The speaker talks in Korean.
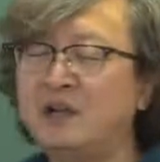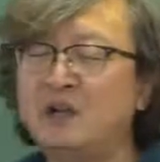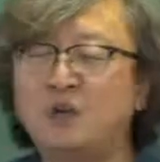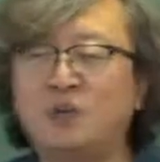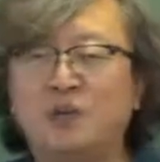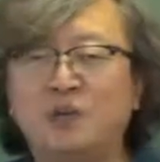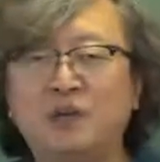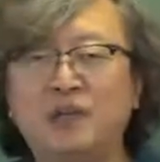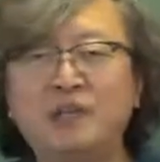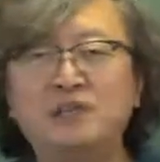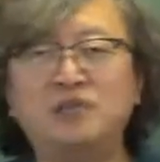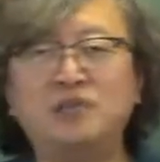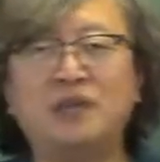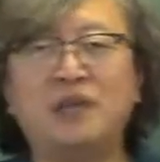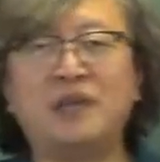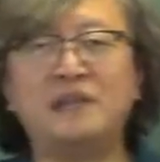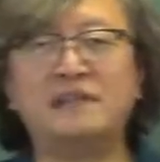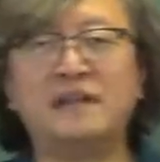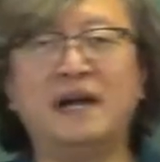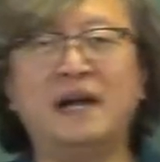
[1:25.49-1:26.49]

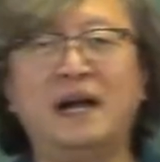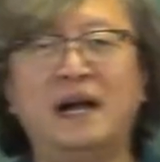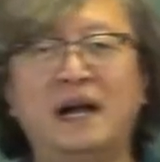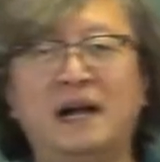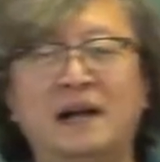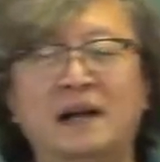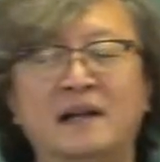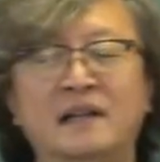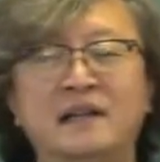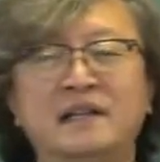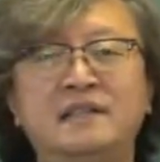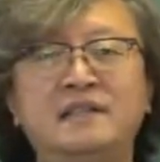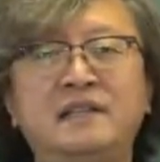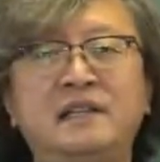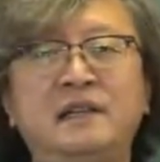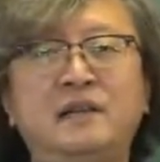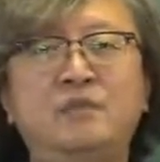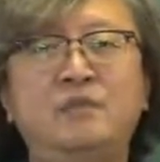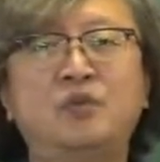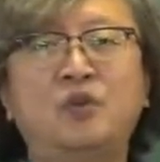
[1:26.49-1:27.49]
공인중개사가
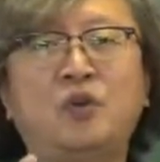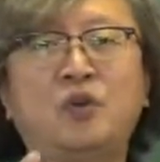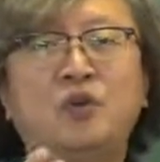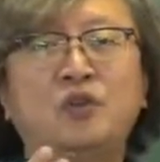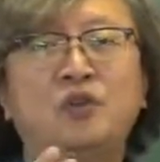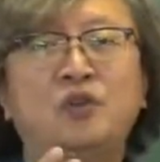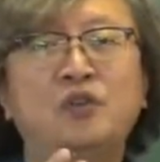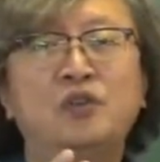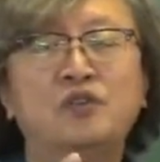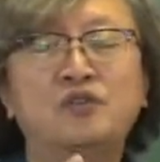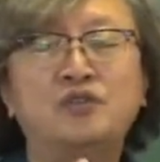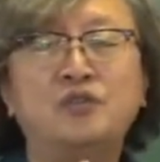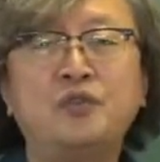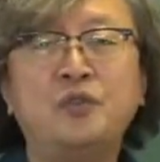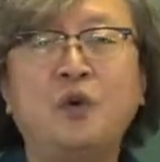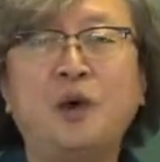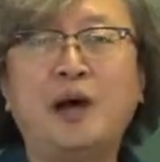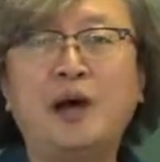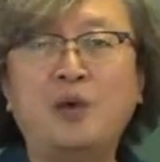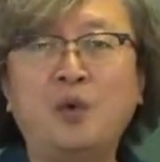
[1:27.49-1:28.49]
실무 교육을
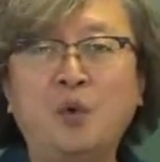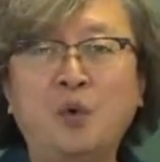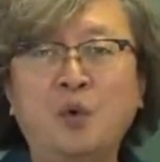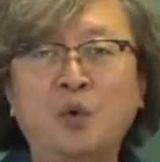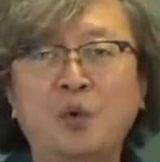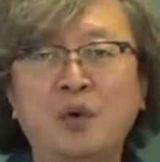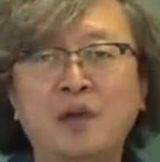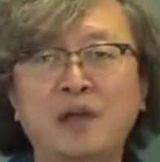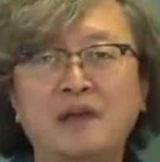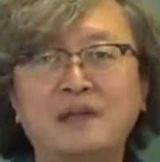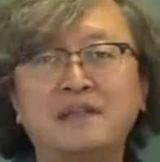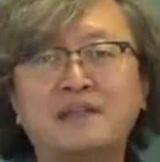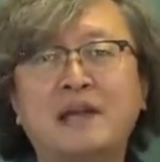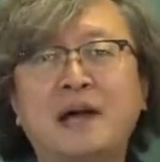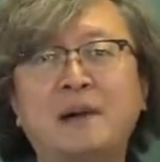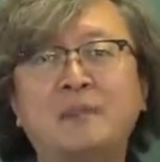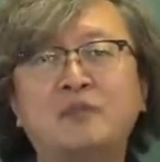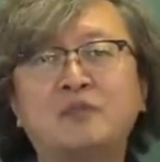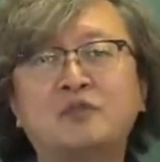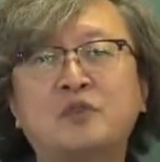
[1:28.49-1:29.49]
수료하고
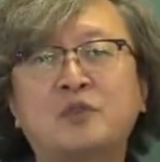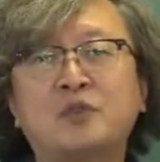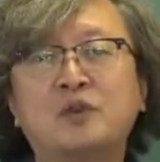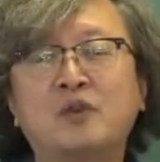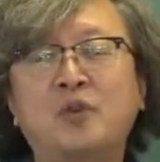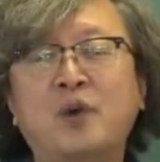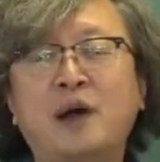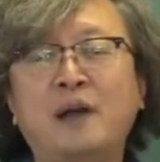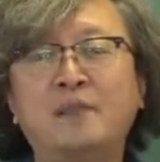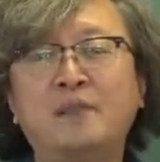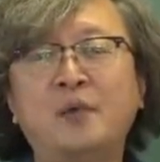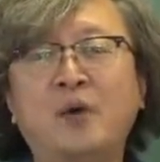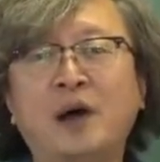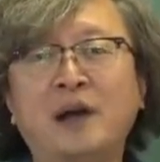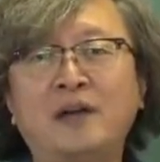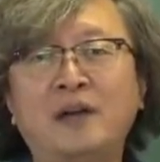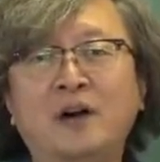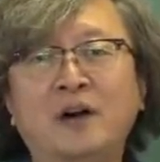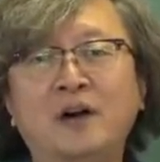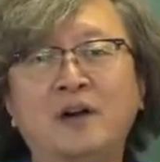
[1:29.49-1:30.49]
사무소를
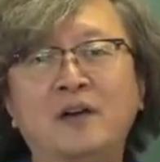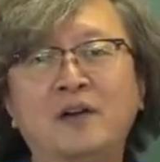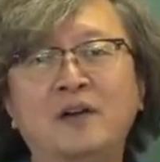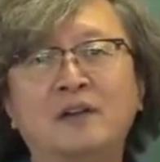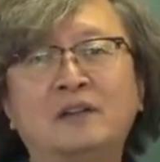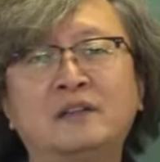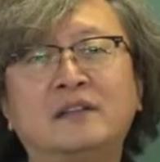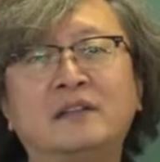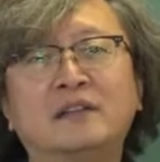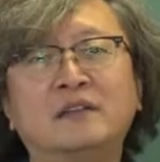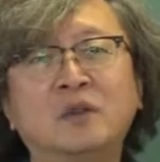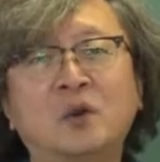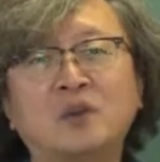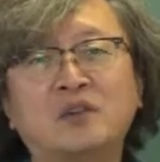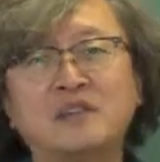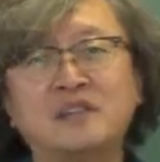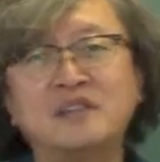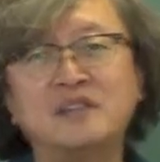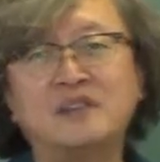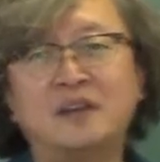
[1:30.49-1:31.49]
확보하여
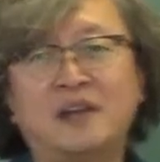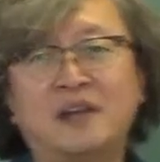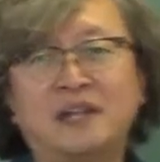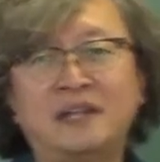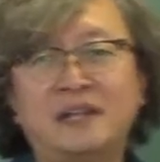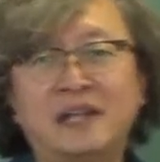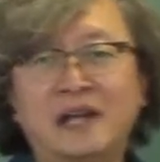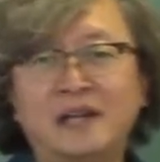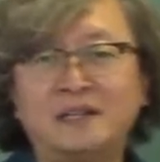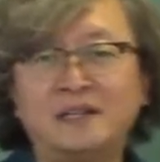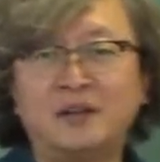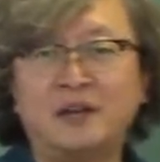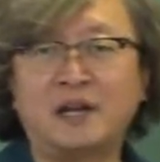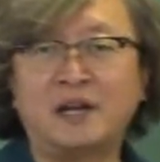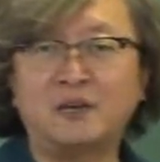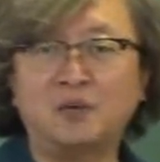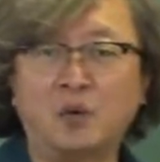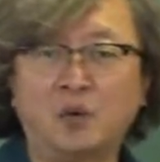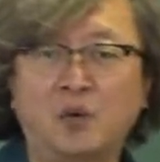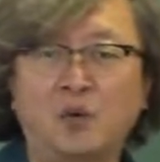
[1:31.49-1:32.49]
등록 신청했다
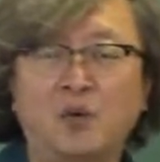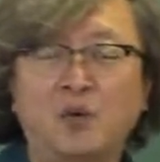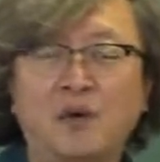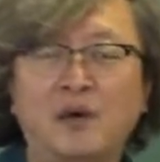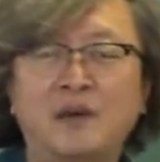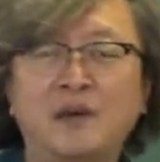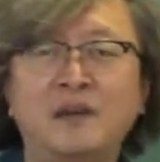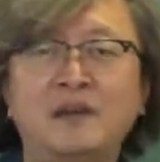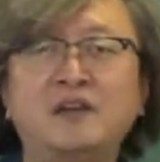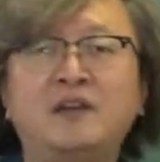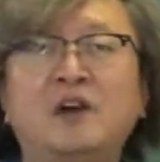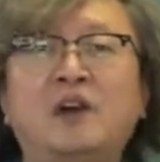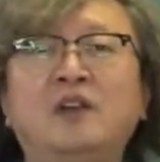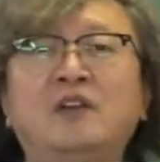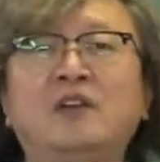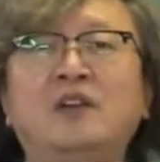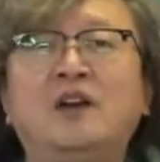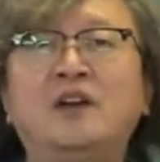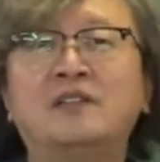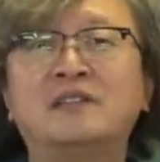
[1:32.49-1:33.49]
하더라도
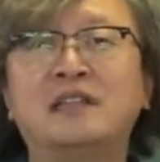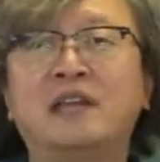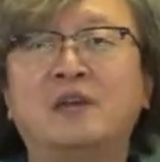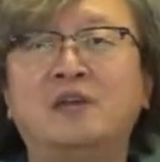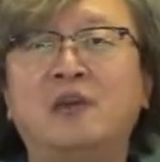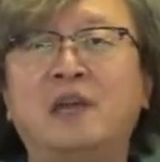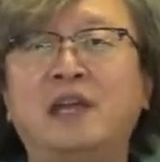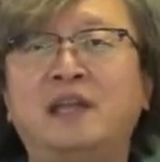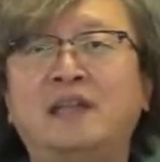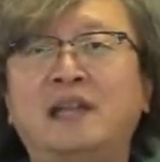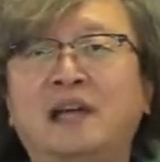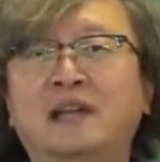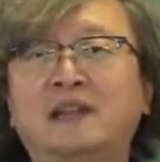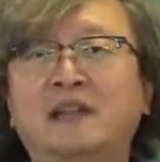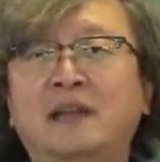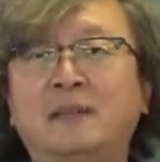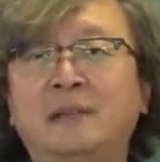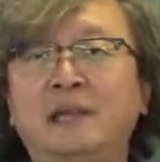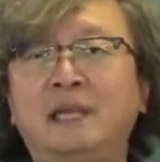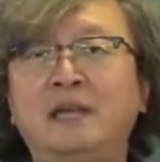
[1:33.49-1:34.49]
결격 사유에
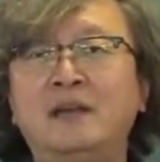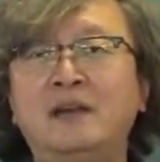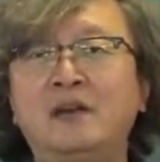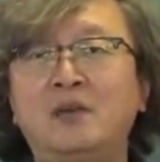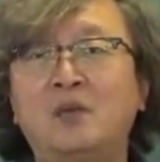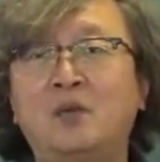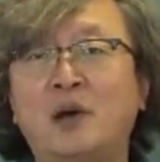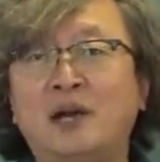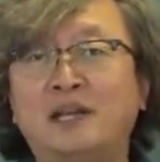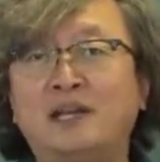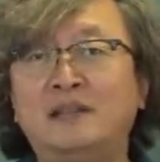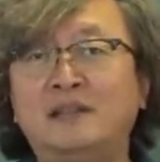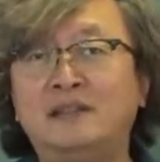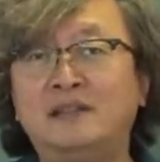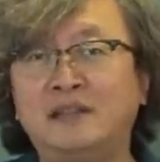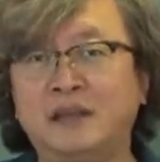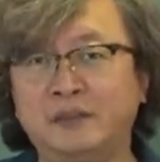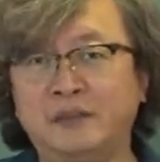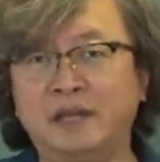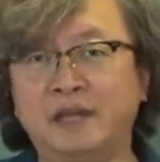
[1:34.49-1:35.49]
해당됨이
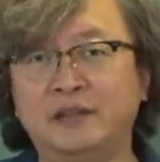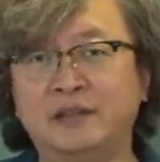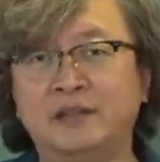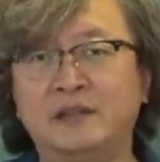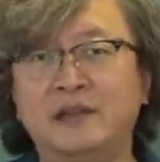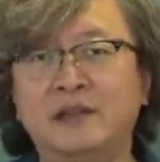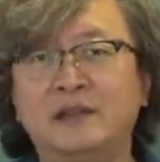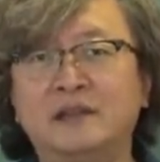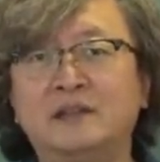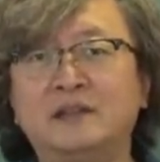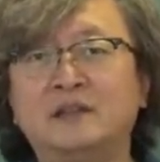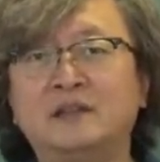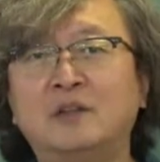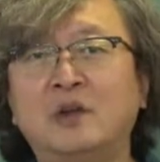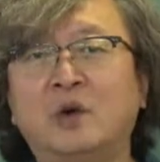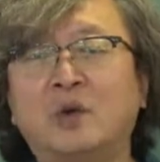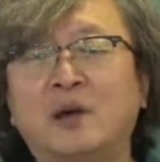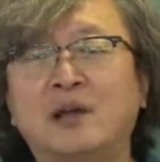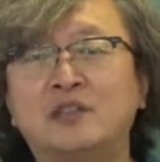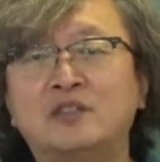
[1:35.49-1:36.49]
확인되면
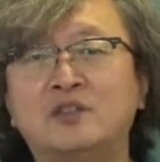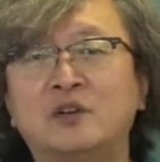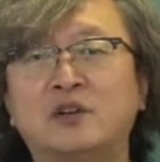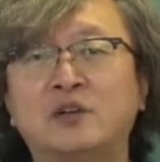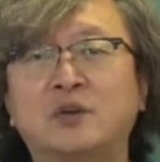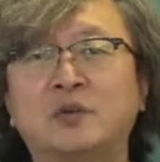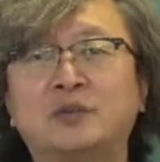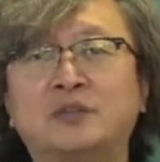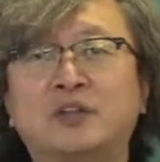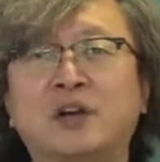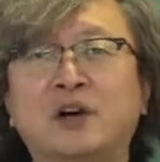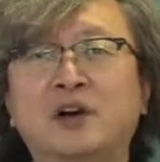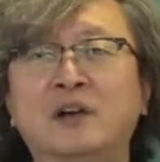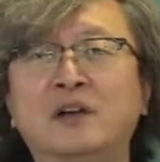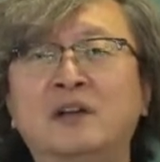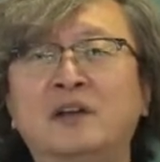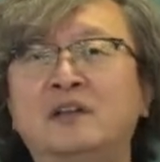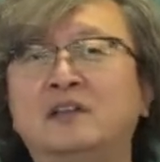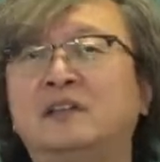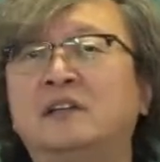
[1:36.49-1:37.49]
등록관청으로부터
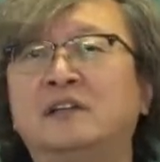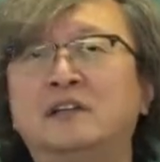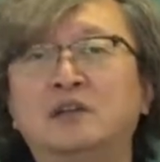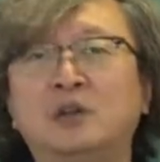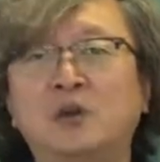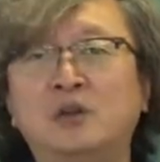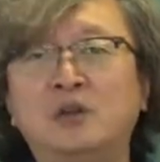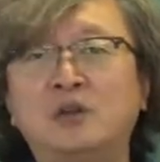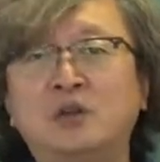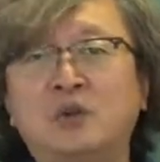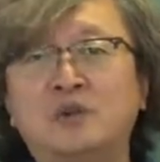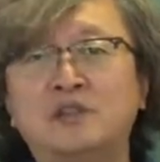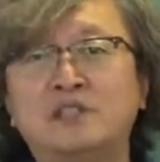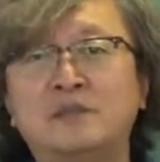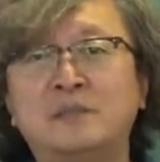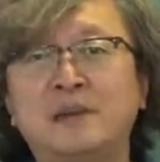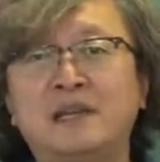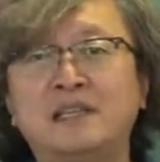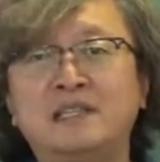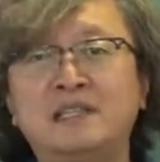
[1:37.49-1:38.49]
등록을
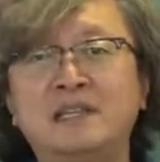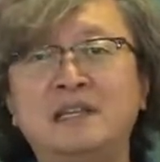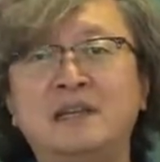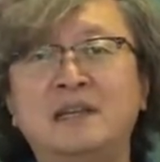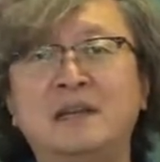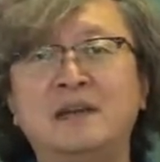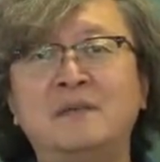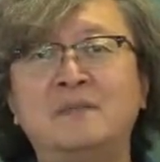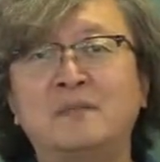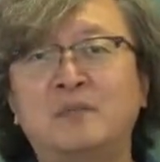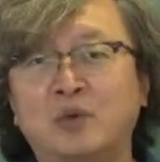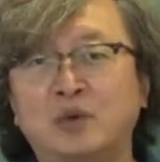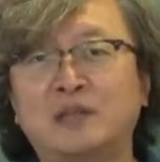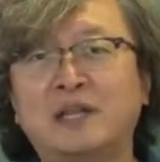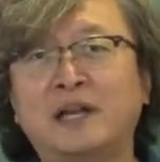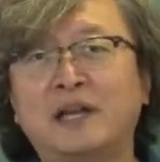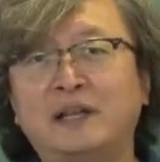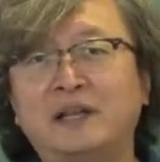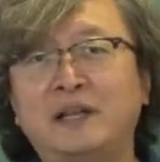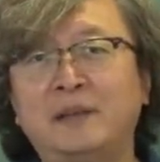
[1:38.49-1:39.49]
통지받지
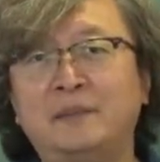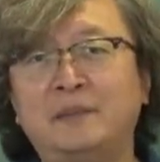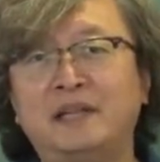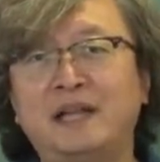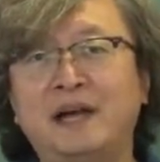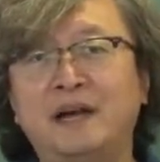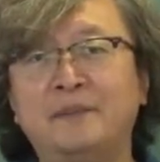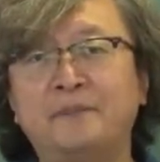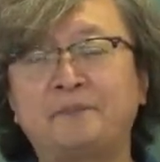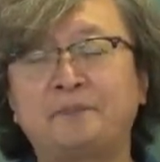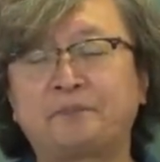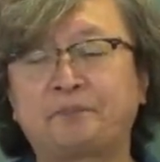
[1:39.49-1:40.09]
못하게 됩니다.